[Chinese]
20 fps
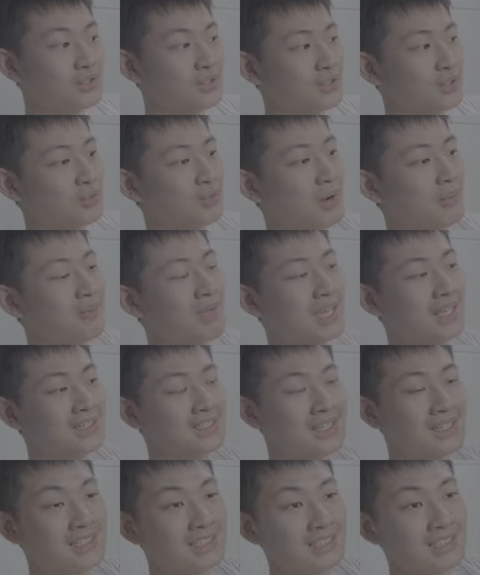就完美
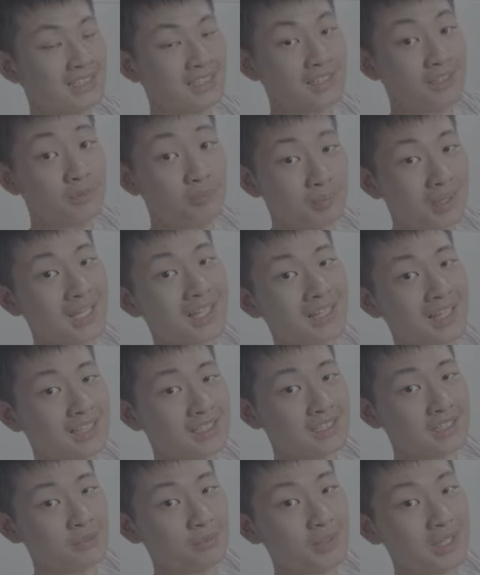在这个背带
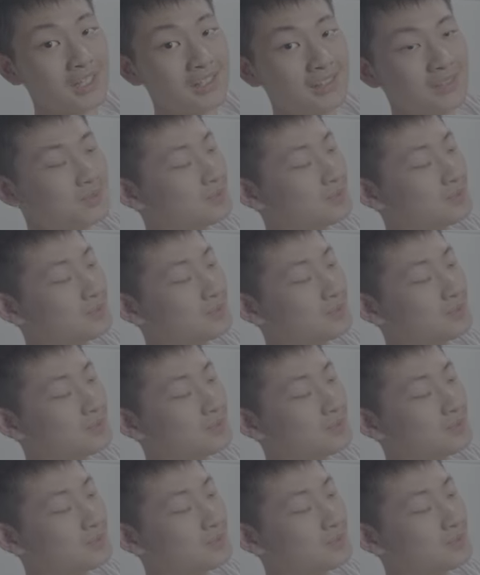上面。